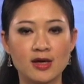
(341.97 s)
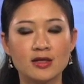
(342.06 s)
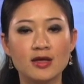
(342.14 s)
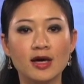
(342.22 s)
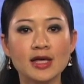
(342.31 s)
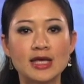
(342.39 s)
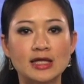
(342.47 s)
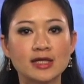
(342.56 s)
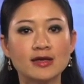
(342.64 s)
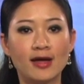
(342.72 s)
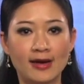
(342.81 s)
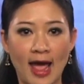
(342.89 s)
Giới chỉ
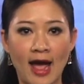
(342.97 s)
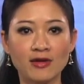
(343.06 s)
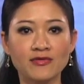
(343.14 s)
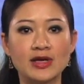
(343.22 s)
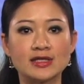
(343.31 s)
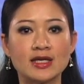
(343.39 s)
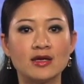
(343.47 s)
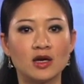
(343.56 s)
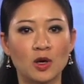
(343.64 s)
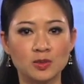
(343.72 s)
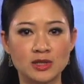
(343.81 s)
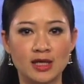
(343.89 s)
trích lên án việc xây
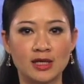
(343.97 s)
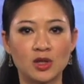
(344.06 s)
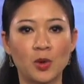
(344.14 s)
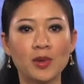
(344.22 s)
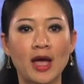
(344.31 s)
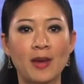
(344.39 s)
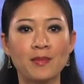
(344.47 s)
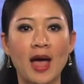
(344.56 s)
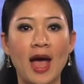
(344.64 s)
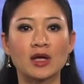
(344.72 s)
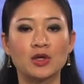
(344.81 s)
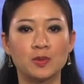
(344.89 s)
dựng công trình tốn kém
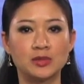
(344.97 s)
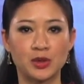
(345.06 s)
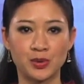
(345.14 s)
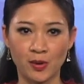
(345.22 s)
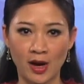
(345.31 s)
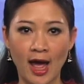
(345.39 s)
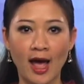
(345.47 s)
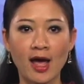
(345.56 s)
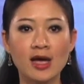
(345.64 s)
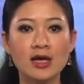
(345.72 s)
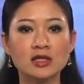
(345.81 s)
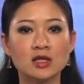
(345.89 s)
hàng chục triệu đô la,
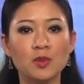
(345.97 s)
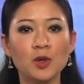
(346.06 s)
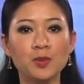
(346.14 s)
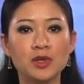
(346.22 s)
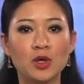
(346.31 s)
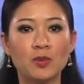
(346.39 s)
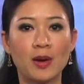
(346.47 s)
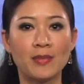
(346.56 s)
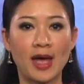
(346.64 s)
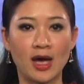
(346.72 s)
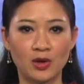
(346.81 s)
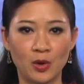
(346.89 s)
trong lúc nhiều bà
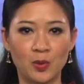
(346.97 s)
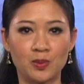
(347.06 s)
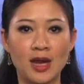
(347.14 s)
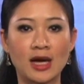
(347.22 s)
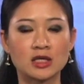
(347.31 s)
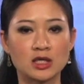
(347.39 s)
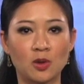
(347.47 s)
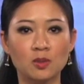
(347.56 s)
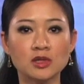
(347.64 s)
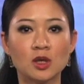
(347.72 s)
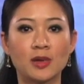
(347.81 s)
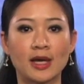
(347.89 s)
mẹ anh hùng đang
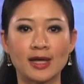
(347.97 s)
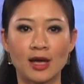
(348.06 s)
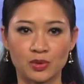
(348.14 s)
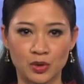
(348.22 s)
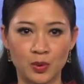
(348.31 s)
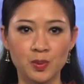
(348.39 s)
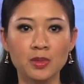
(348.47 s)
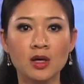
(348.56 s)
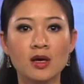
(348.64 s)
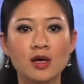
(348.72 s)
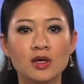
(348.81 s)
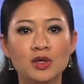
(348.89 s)
sống trong cảnh nghèo túng,
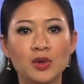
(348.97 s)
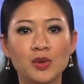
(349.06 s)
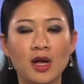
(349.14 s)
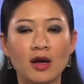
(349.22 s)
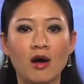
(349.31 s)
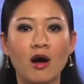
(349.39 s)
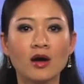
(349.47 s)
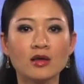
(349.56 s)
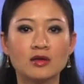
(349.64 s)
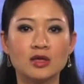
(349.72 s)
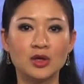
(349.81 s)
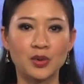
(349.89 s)
dù đã có
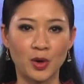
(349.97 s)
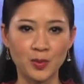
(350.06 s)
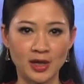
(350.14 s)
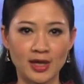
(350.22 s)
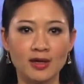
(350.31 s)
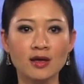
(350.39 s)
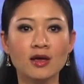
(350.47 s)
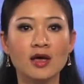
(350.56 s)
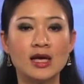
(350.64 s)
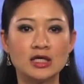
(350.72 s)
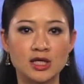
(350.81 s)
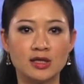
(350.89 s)
nhiều cống hiến,
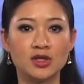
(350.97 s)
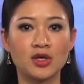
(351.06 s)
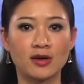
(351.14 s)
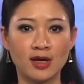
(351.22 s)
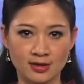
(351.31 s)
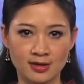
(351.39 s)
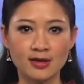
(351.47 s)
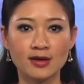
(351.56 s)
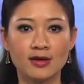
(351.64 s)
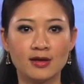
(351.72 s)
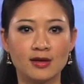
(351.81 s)
hy sinh cho đất nước.